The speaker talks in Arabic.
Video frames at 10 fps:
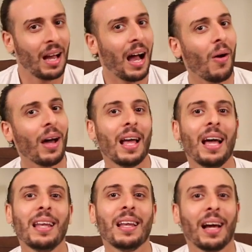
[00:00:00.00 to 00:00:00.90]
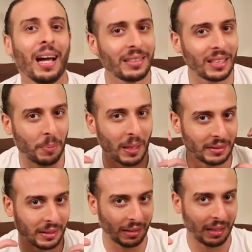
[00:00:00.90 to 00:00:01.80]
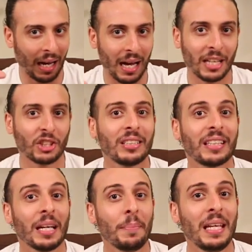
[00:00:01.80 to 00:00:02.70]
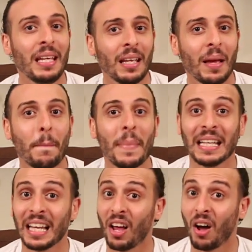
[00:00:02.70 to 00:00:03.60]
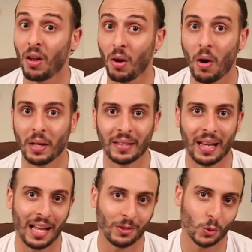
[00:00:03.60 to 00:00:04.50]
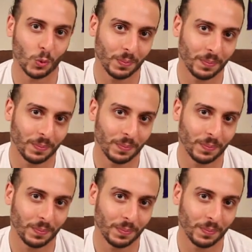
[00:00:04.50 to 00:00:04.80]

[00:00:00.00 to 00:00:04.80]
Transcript: او على الاقل حتة بلاستيك علشان تحميه من الغرائز اللي عنده